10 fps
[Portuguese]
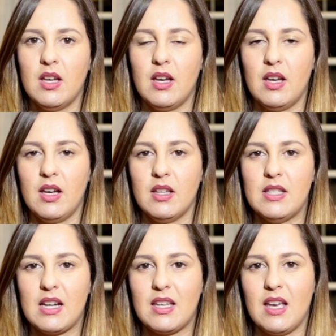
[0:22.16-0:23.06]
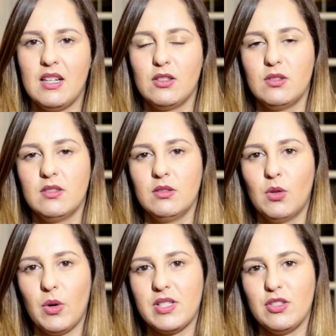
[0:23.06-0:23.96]
é, daquele
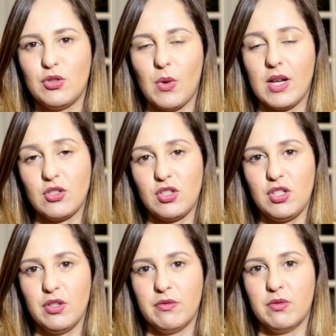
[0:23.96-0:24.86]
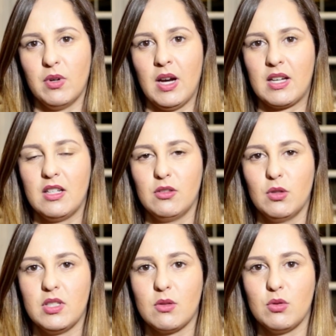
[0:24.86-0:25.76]
doce enjoativo, aquele
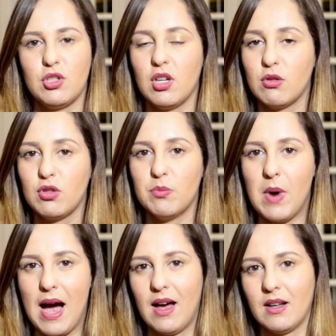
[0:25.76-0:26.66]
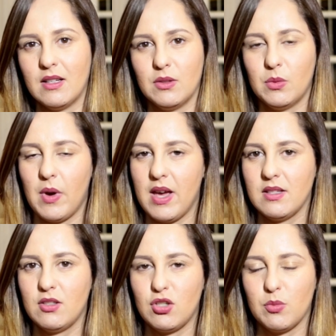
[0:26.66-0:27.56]
doce com cheiro de bala, não é
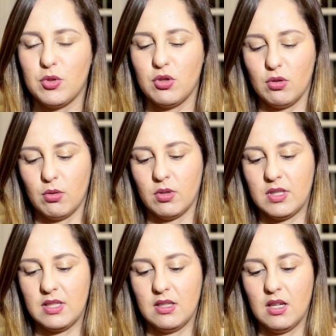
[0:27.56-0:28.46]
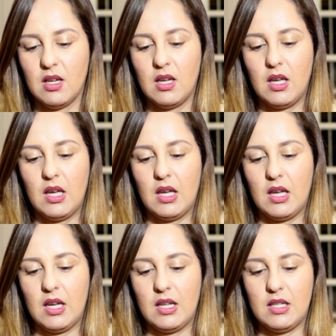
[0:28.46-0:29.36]
esse tipo de doce
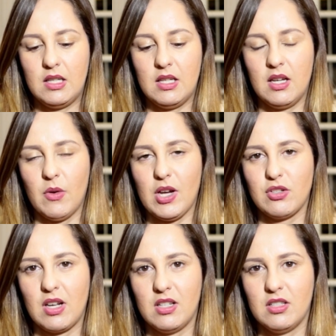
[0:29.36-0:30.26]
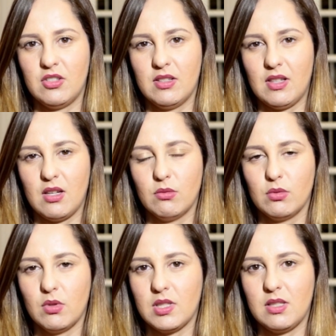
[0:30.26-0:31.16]
ele, eu acho que ele tem
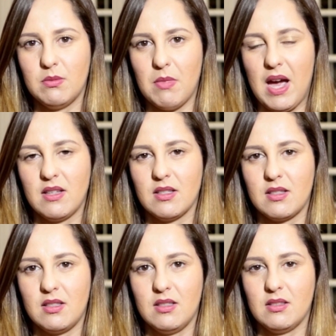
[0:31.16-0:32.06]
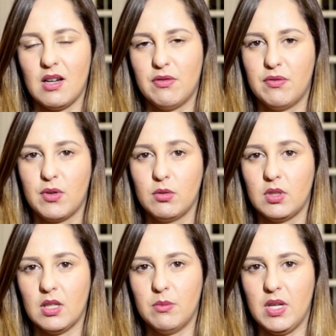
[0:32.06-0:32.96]
um doce mais assim da
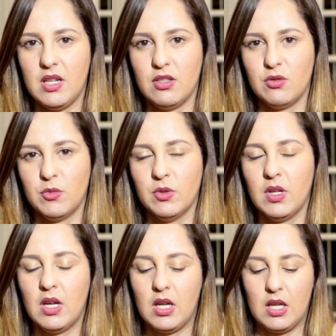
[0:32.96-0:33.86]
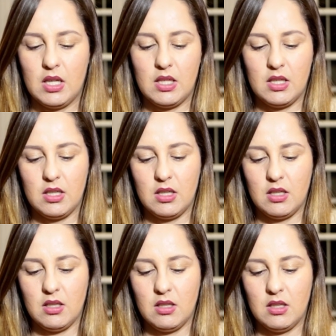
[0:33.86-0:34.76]
fruta mesmo.
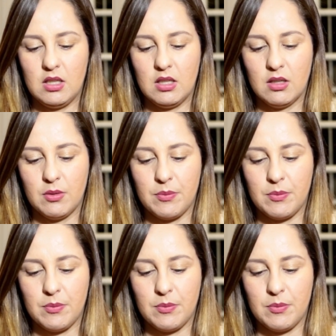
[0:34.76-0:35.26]
E